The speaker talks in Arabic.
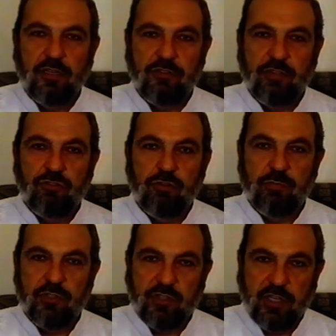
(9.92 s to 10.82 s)
نسجل
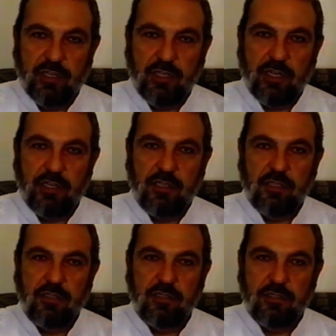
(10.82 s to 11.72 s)
لهم الصلاة
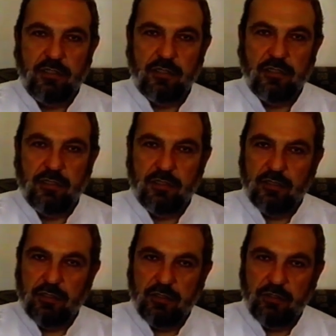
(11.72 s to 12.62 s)
على
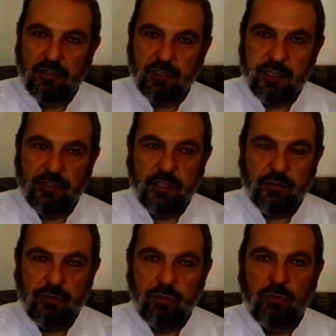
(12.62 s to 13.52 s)
آه، كاسات
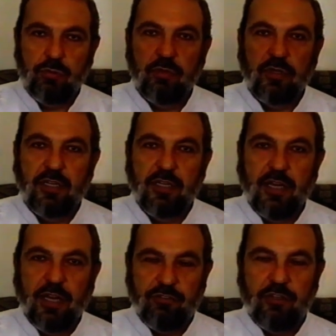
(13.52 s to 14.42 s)
فيديو
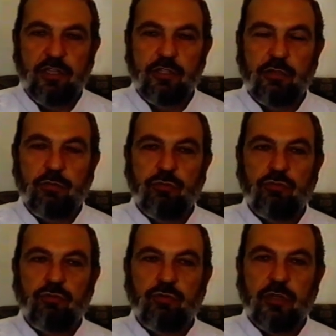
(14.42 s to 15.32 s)
عشان يقدروا
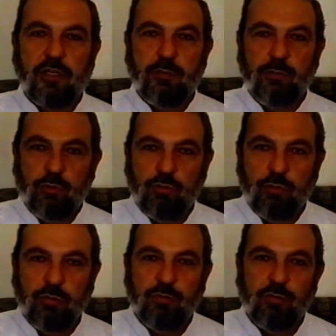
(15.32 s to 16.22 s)
يشوفوها
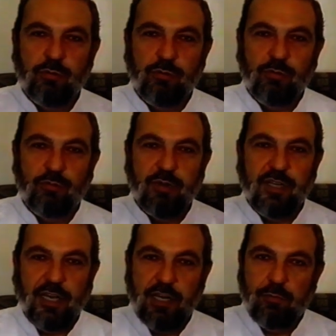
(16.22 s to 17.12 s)
ببيوتهم
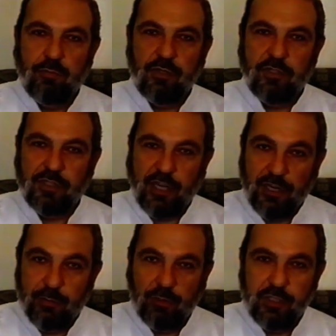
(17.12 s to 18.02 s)
ويعلموا
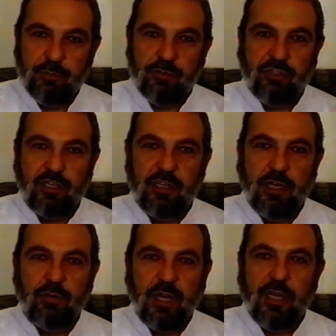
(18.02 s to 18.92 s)
يتعلموا هن من جهة
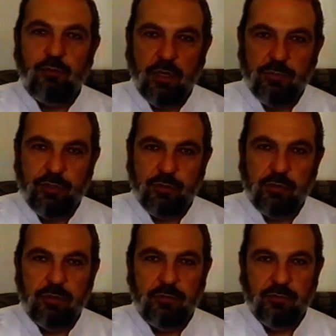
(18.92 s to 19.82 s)
أو يعلموا
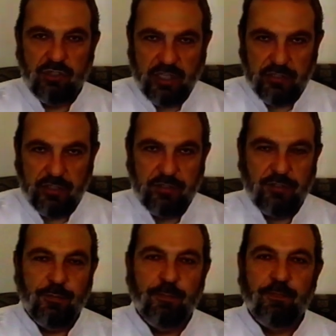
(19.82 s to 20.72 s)
أبنائهم من جهة ثانية